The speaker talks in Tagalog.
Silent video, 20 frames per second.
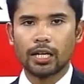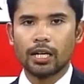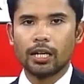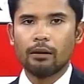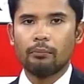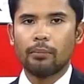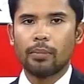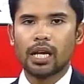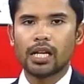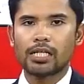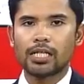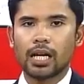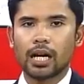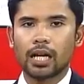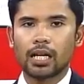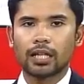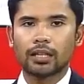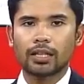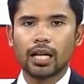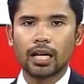Para sa
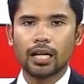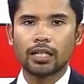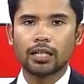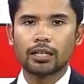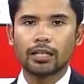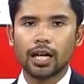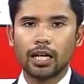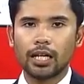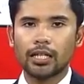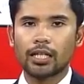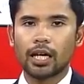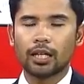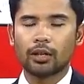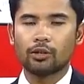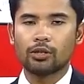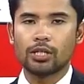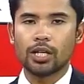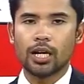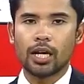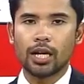karagdagang detalye, narito
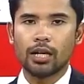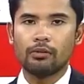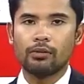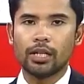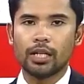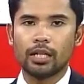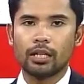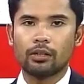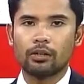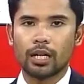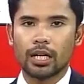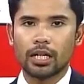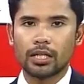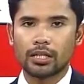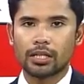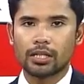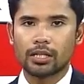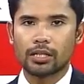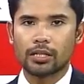si Henry Nicolas.